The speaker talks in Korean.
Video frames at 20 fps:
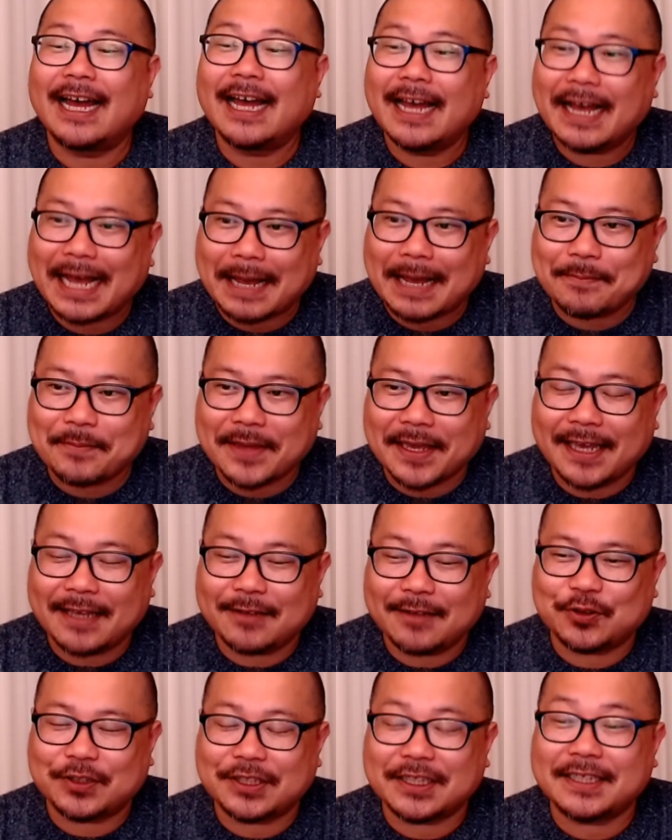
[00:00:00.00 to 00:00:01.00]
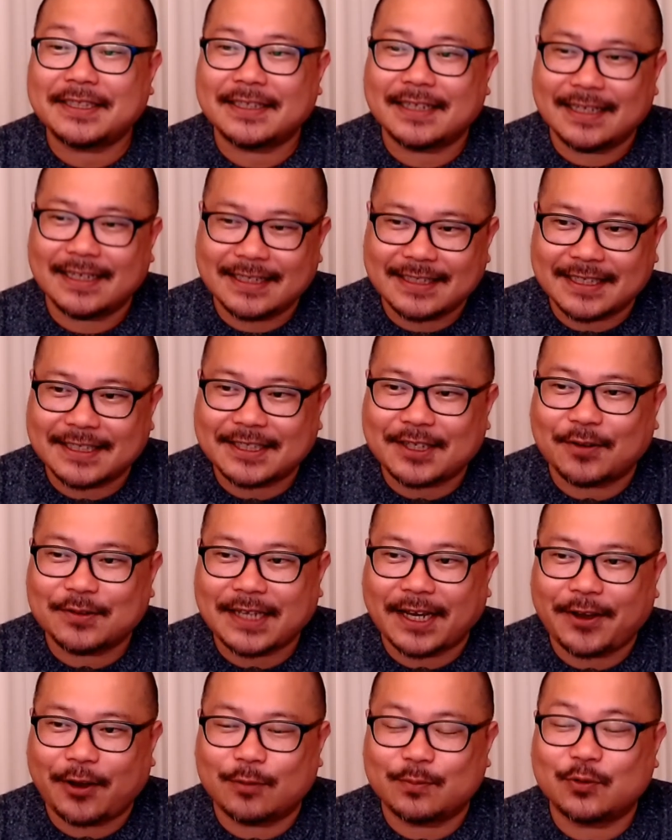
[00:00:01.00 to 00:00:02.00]
함께해 주신 시청자
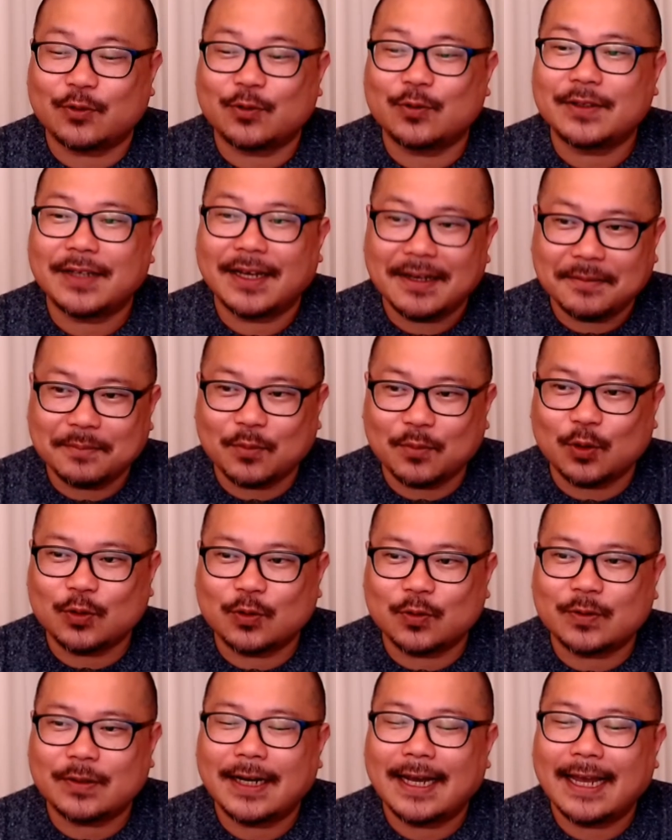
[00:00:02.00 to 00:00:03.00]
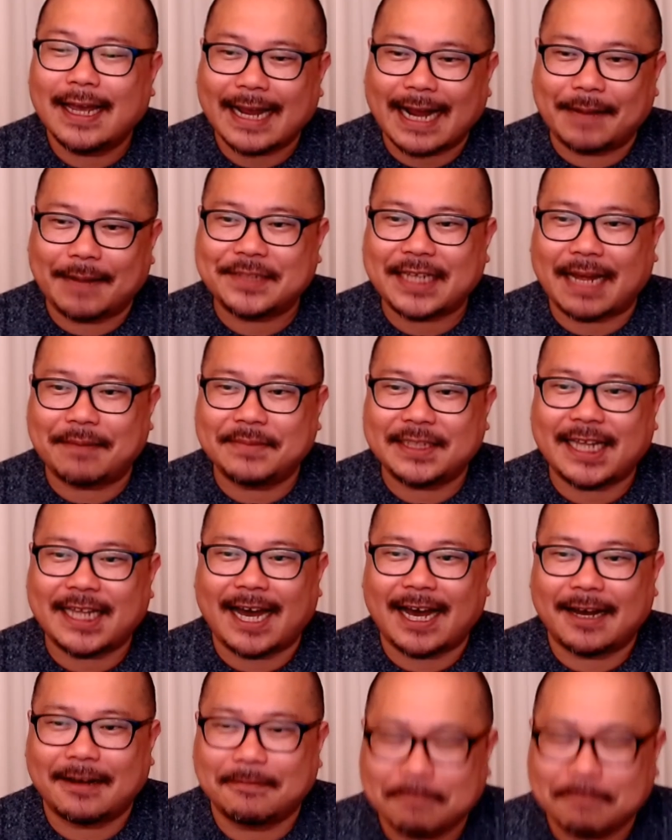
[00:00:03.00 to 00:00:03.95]
여러분 모두 감사합니다.